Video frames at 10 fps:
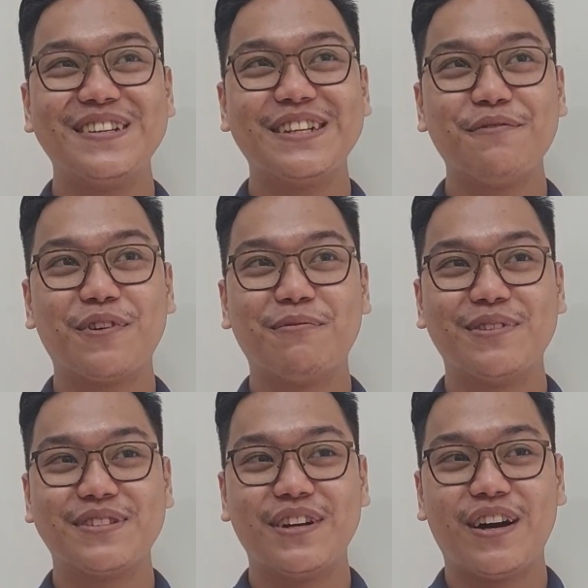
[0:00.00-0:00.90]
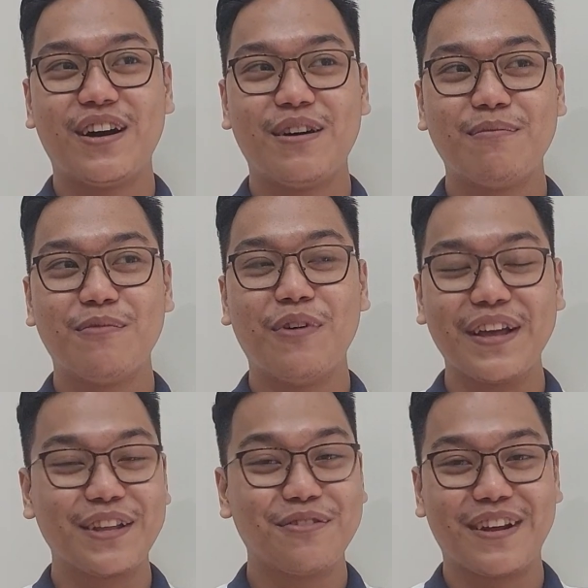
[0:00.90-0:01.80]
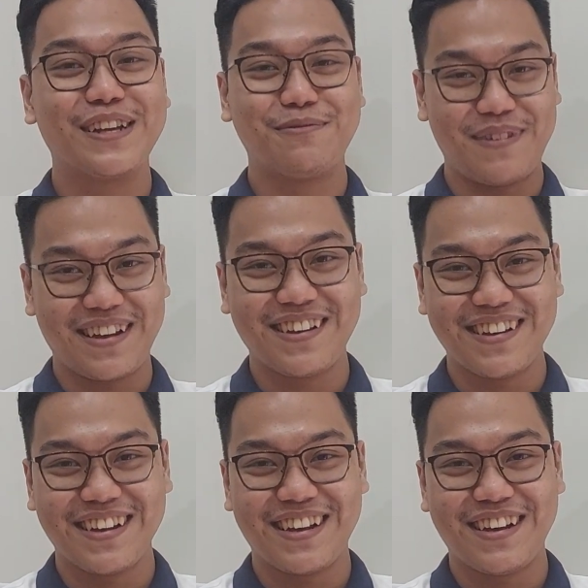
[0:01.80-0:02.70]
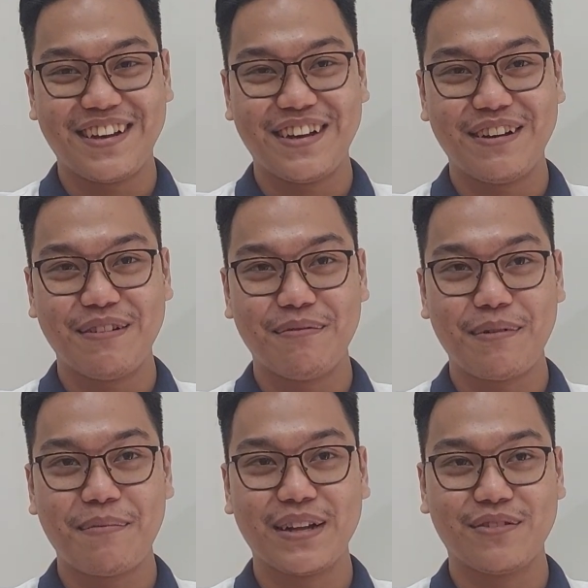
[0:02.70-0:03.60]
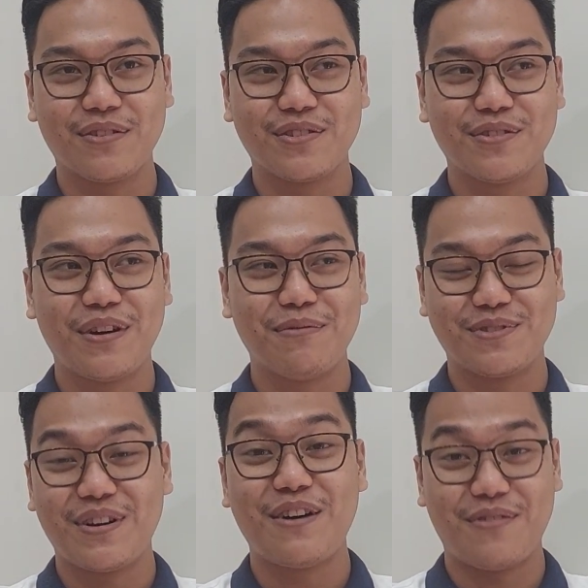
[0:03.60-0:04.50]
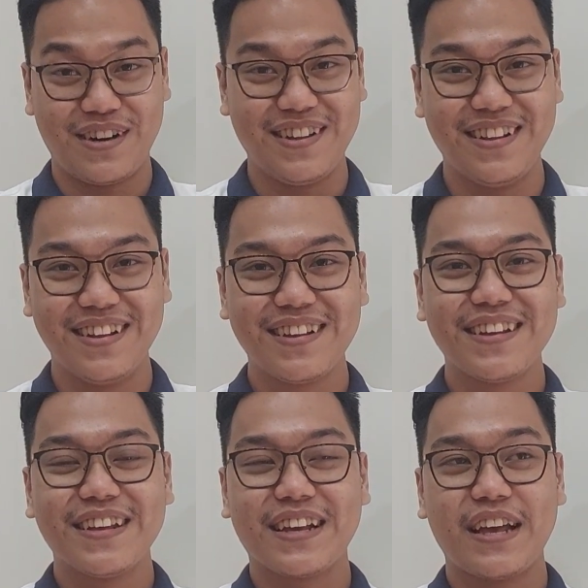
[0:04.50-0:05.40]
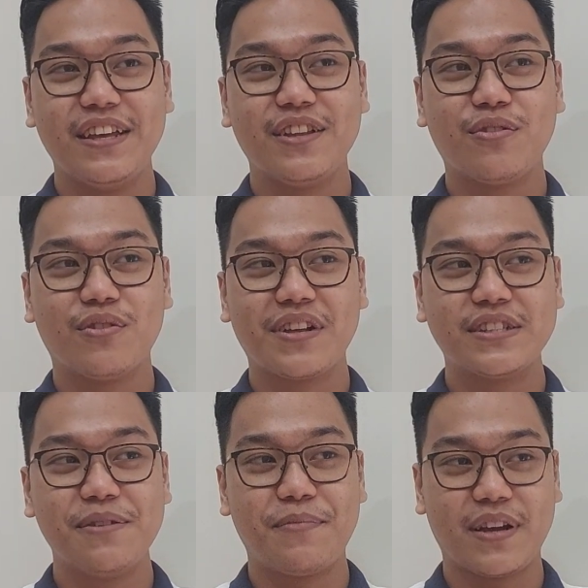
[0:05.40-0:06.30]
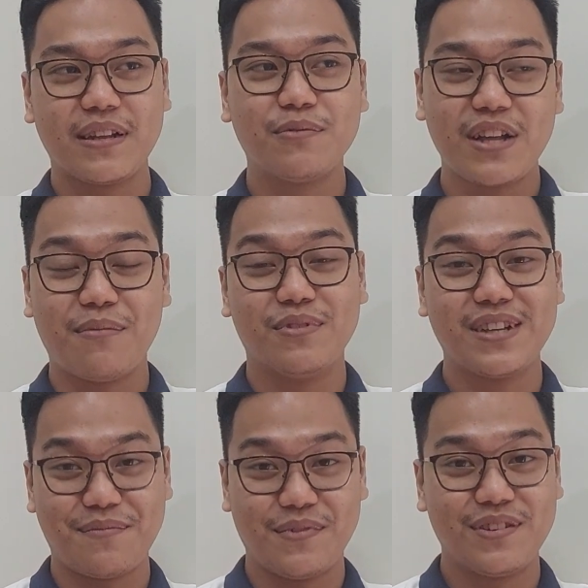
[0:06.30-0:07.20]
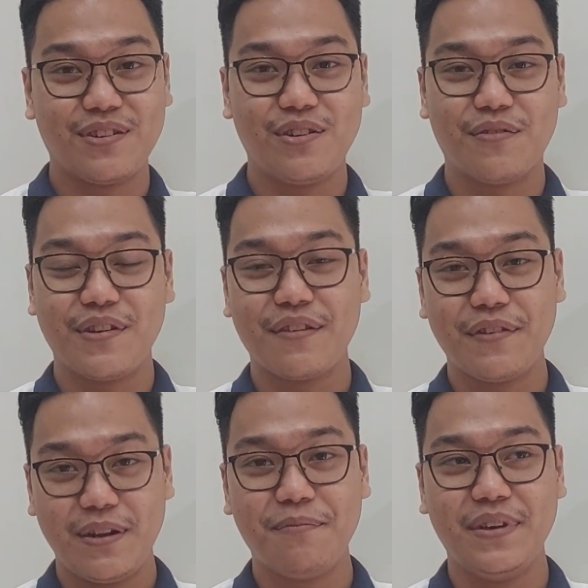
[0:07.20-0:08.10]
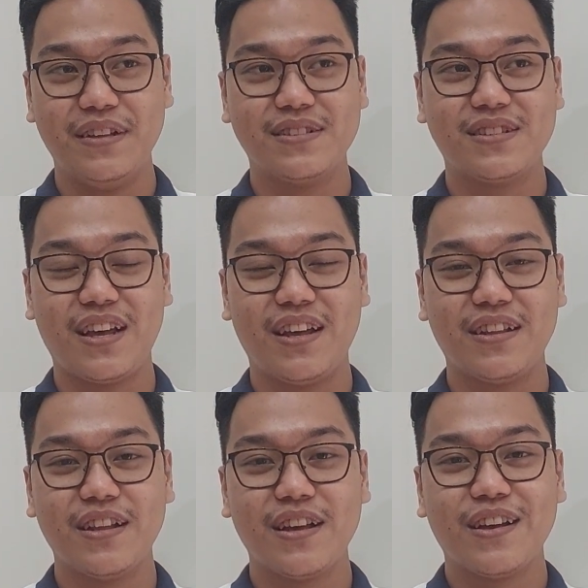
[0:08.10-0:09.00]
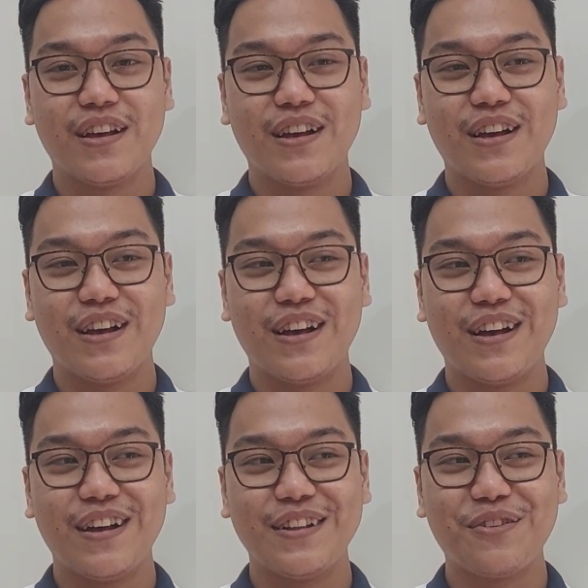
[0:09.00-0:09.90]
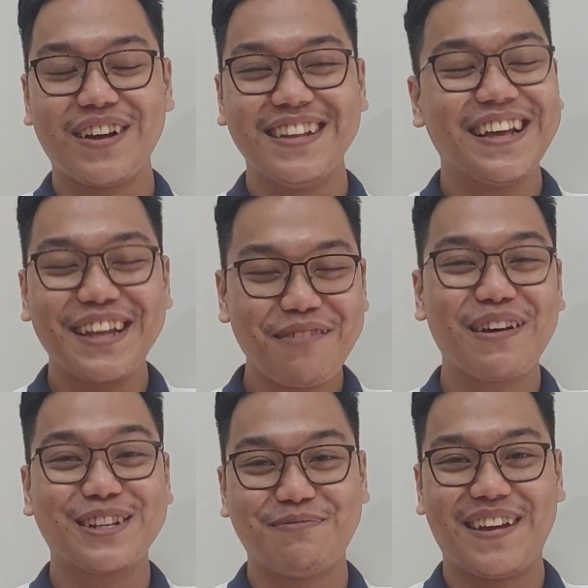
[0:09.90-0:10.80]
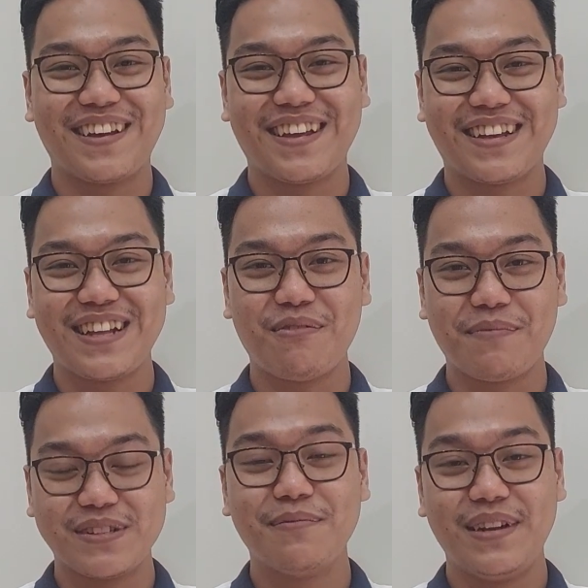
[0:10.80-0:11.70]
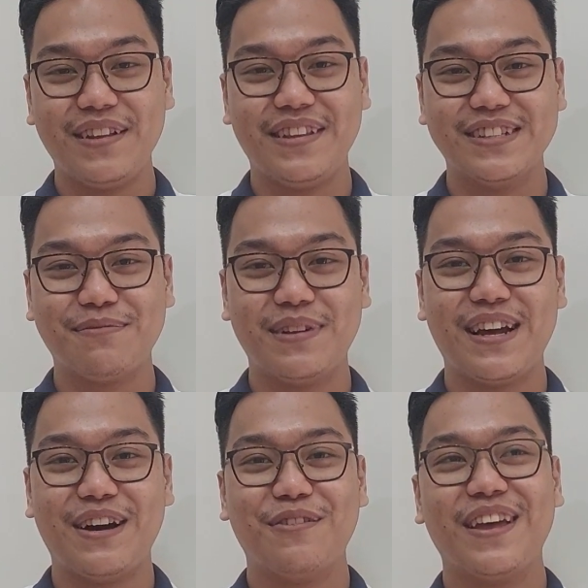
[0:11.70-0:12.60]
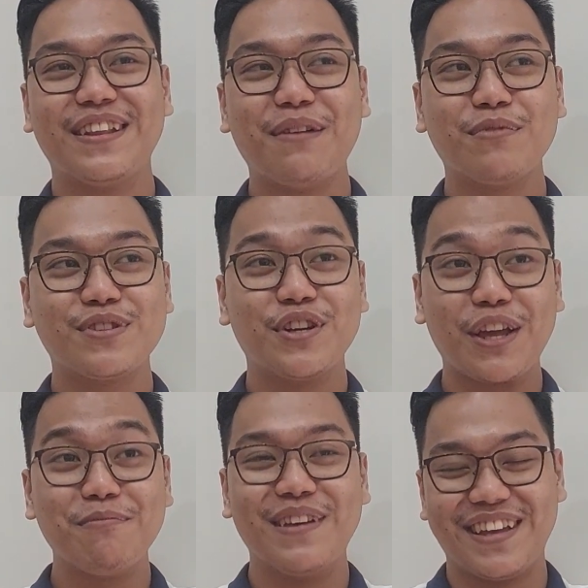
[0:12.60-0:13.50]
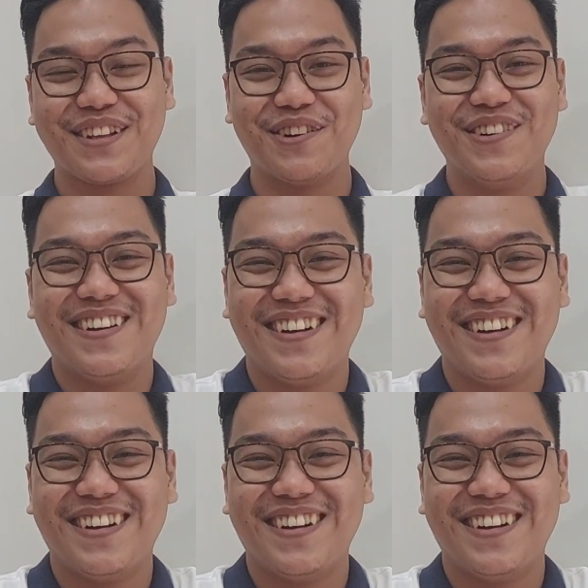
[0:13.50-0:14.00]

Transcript: first and foremost, sir, um, wa ko lang expect na mabaton ko tong among award. Mm-hmm. Kay tungod nga syempre kadamo-damo sa amon all over the Philippines and do ka hindi ka mag-expect kay kada mo possibilities balahaw and amo um, sir naging bigid ko